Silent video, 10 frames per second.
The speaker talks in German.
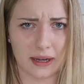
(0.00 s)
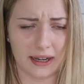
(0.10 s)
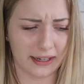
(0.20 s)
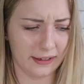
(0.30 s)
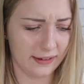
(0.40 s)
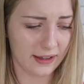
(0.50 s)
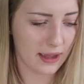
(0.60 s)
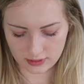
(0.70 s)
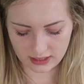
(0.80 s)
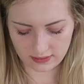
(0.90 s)
mehr ein.
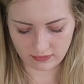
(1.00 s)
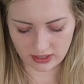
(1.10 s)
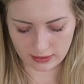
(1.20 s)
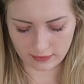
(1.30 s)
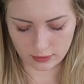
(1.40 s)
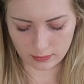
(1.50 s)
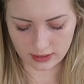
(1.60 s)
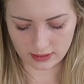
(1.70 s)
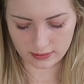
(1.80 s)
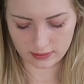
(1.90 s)
Schicken wir einfach
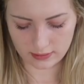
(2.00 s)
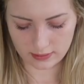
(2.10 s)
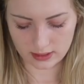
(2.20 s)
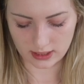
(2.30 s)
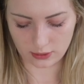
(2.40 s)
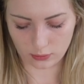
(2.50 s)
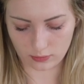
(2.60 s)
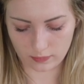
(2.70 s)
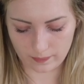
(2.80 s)
mal Zeitung.